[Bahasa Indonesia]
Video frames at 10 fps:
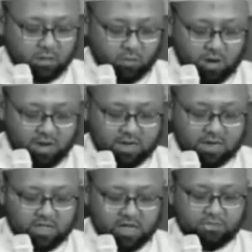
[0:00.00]
Wala
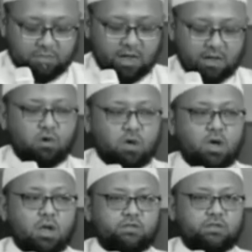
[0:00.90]
nadhab ma'al
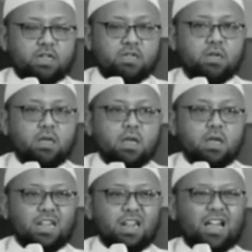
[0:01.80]
mukhalifin.
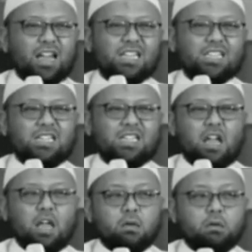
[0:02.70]
Dan agar kita
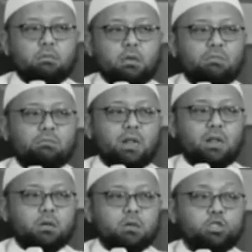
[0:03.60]
tidak mengambil
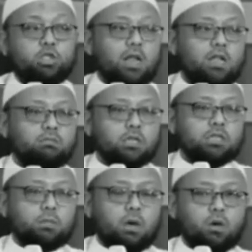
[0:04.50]
jalan
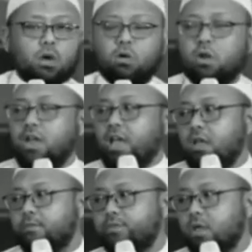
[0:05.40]
bersama orang-orang yang
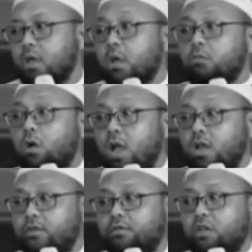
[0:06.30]

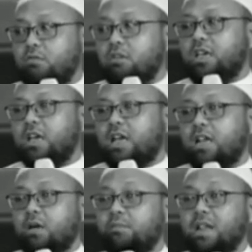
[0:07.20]
mukhalif, yang
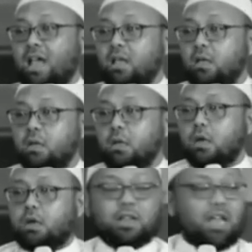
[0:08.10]
mengingkari kebenar,
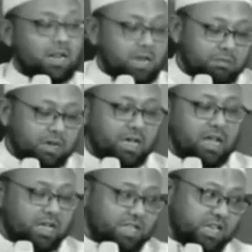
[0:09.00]
kebenaran,
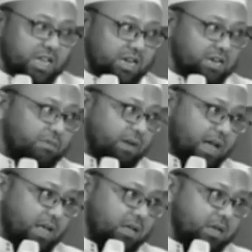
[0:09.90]
meninggalkan jalan
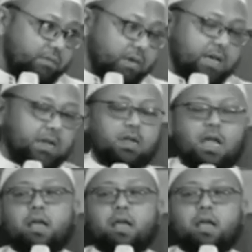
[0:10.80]
kebenar, kebenaran.